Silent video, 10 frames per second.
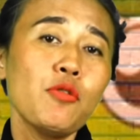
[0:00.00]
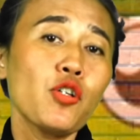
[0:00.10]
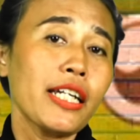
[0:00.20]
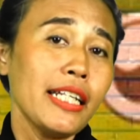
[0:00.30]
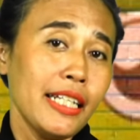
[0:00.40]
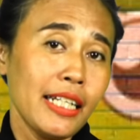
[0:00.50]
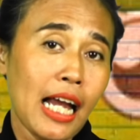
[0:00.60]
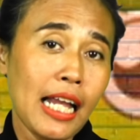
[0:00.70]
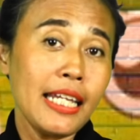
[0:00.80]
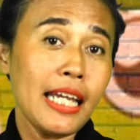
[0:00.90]
mungkin
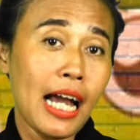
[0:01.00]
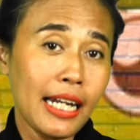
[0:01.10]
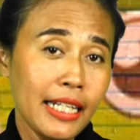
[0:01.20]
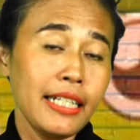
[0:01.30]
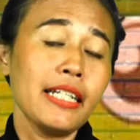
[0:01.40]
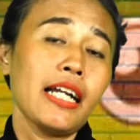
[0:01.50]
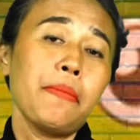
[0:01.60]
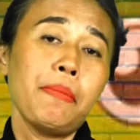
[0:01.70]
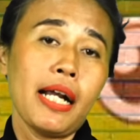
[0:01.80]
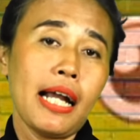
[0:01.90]
diraih yakni
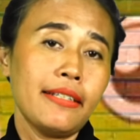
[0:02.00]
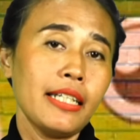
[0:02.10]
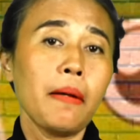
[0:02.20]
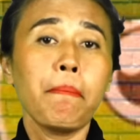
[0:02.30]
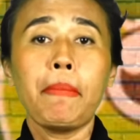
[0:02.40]
dengan mengajak